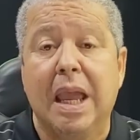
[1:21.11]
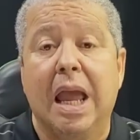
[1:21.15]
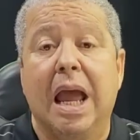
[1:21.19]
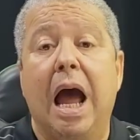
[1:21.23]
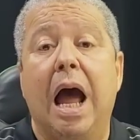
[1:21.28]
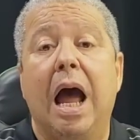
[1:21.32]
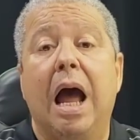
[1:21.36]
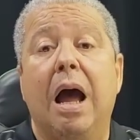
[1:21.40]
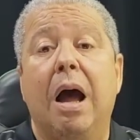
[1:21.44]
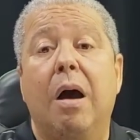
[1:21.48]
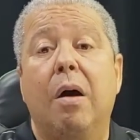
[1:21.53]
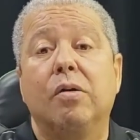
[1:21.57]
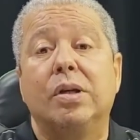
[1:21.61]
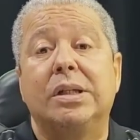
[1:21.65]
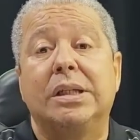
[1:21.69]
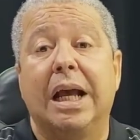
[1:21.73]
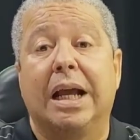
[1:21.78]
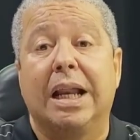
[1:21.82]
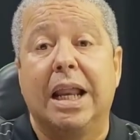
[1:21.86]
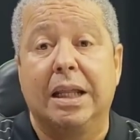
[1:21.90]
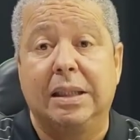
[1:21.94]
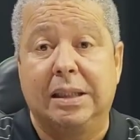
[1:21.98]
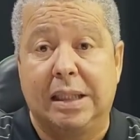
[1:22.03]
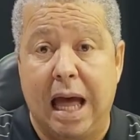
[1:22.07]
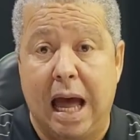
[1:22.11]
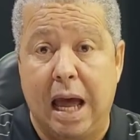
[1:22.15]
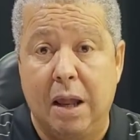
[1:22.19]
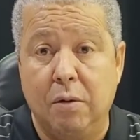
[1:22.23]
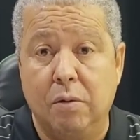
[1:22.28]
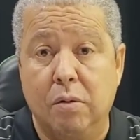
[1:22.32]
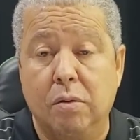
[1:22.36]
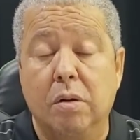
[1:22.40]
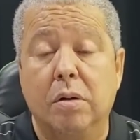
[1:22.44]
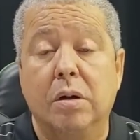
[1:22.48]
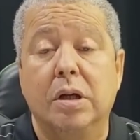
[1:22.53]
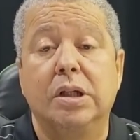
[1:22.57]
ao
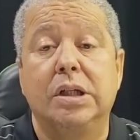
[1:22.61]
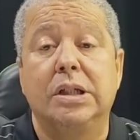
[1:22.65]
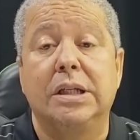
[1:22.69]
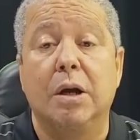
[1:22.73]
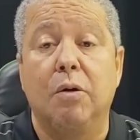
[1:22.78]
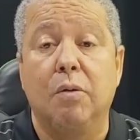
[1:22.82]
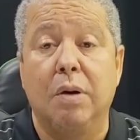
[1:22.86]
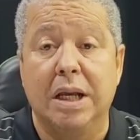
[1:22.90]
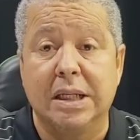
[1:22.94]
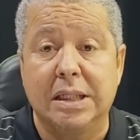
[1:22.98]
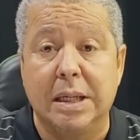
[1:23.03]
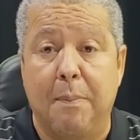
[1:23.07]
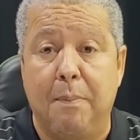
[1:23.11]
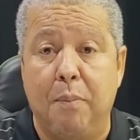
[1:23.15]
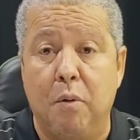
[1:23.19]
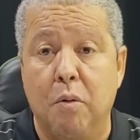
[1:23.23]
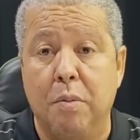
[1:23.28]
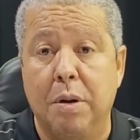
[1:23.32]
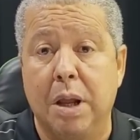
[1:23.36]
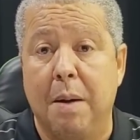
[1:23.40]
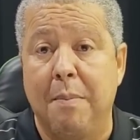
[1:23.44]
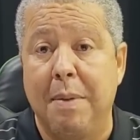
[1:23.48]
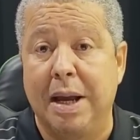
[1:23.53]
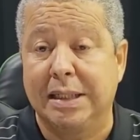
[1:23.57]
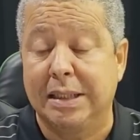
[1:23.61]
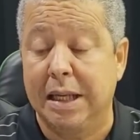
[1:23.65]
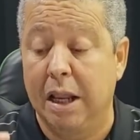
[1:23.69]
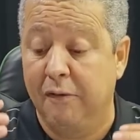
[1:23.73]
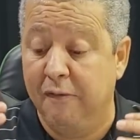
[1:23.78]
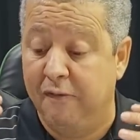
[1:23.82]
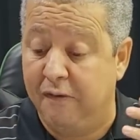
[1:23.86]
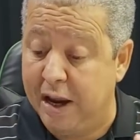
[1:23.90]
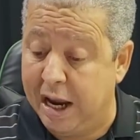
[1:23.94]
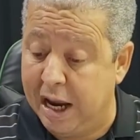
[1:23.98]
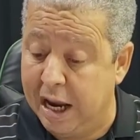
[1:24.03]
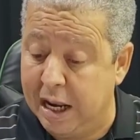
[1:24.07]
secretário de Segurança Pública,
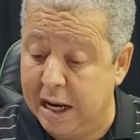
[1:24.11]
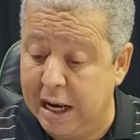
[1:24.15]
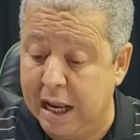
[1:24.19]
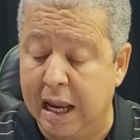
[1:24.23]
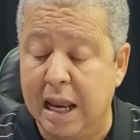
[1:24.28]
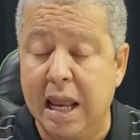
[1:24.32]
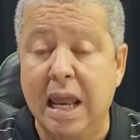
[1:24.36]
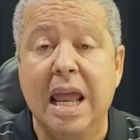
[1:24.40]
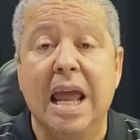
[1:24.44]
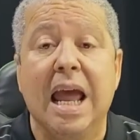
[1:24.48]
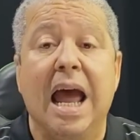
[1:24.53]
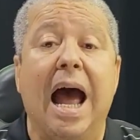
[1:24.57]
Marcelo Werner,